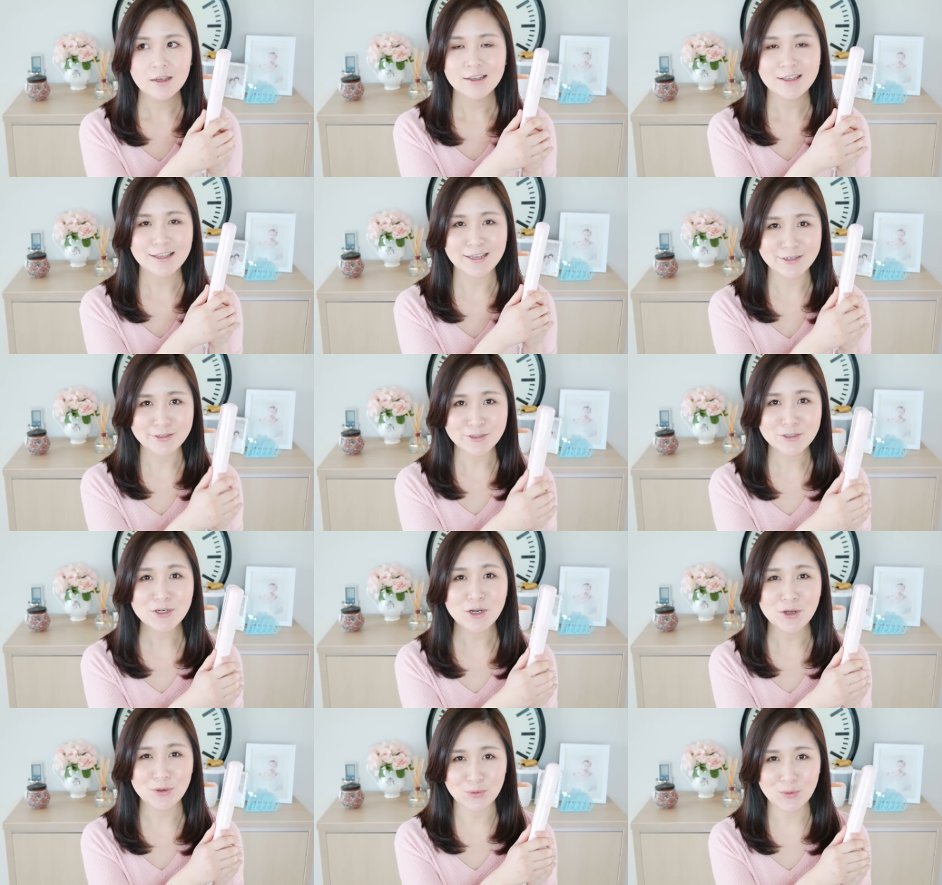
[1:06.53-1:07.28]
也
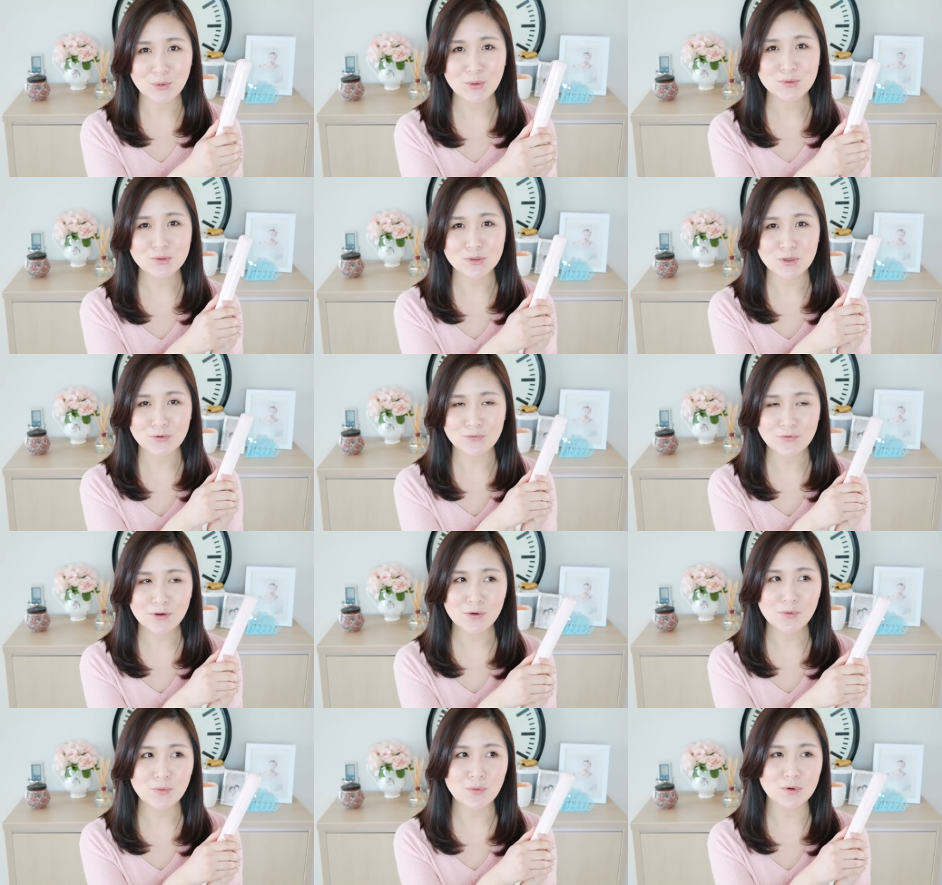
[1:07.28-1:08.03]
是很多同学问
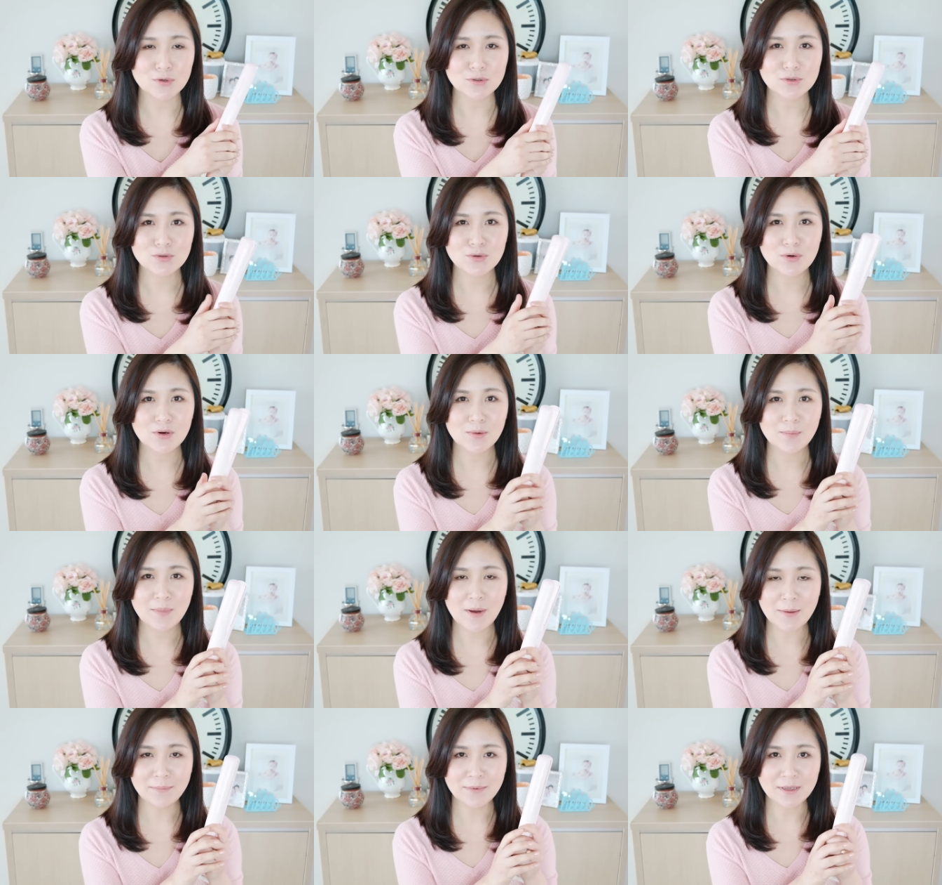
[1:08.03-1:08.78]
我说：“
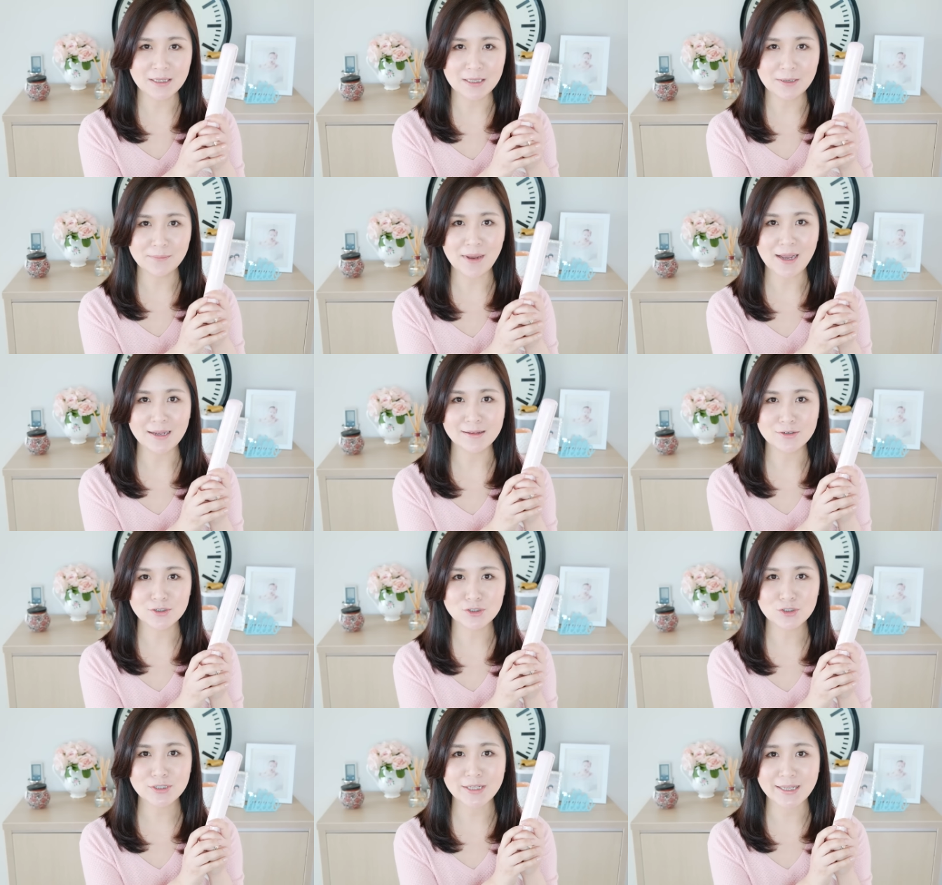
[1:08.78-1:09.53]
芭比，你买的
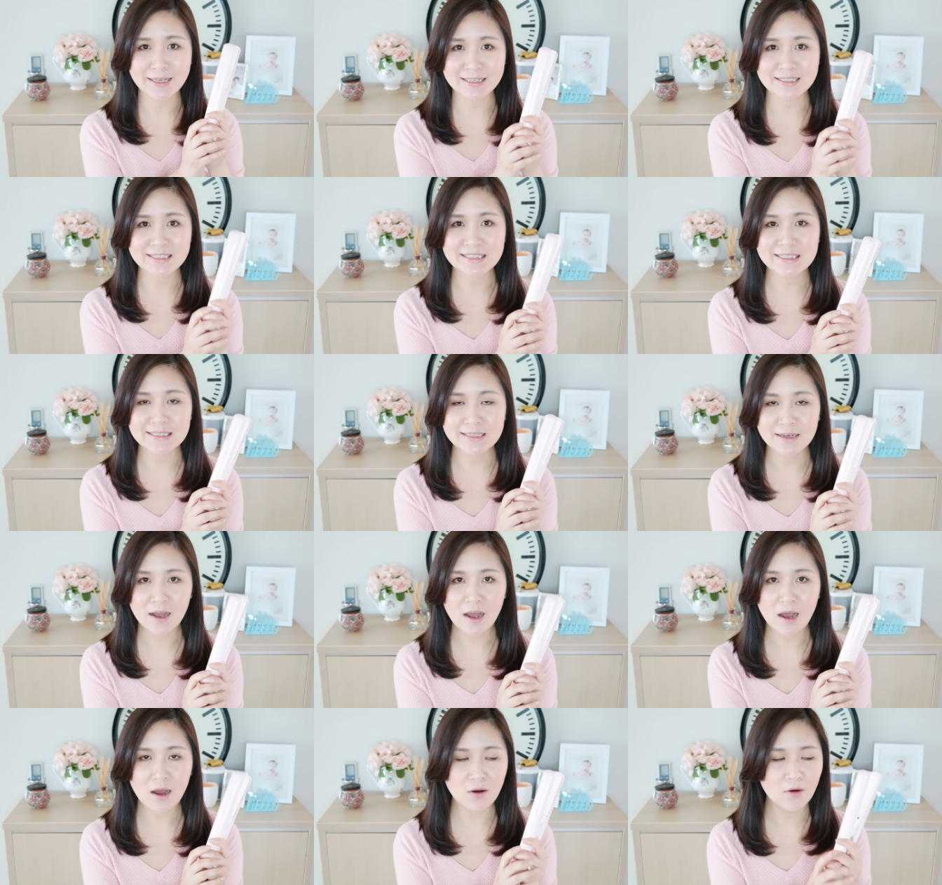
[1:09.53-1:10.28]
是哪个型
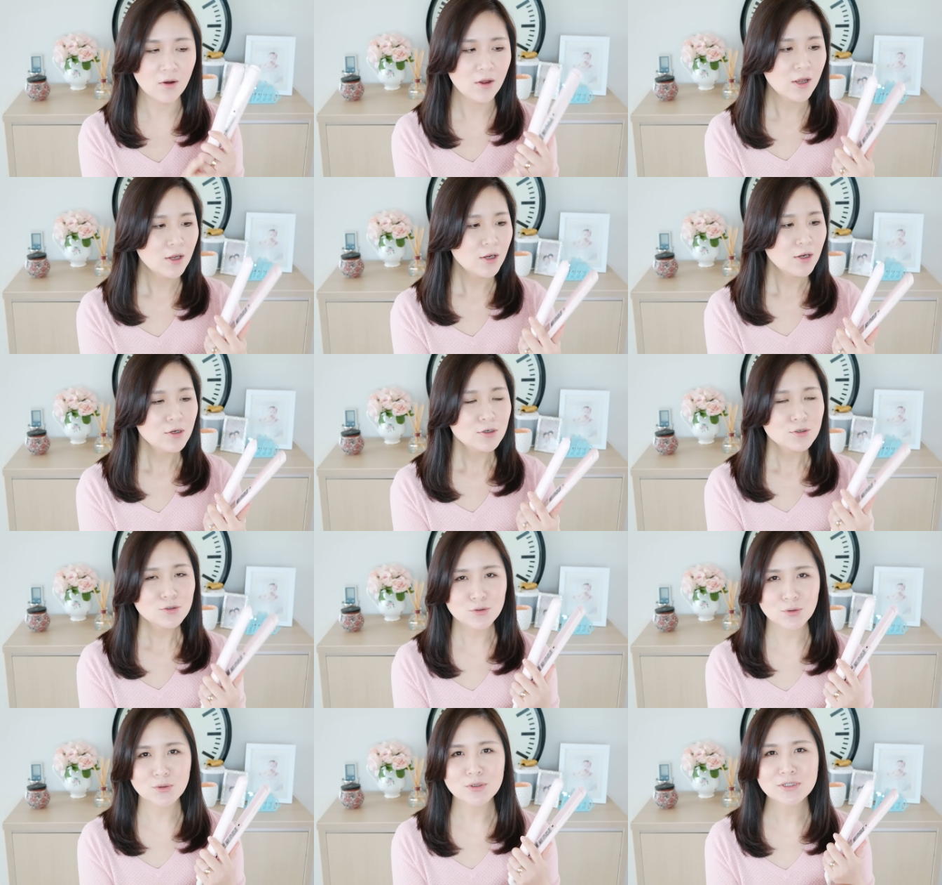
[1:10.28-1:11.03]
号？”
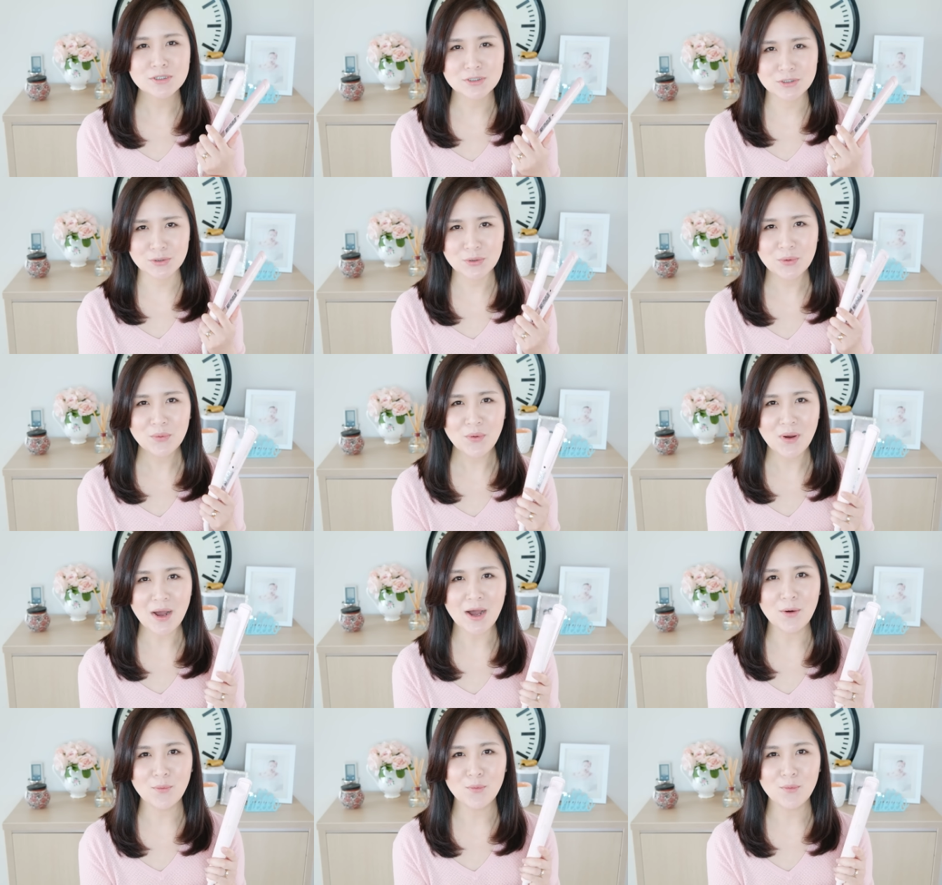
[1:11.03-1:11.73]
说实话，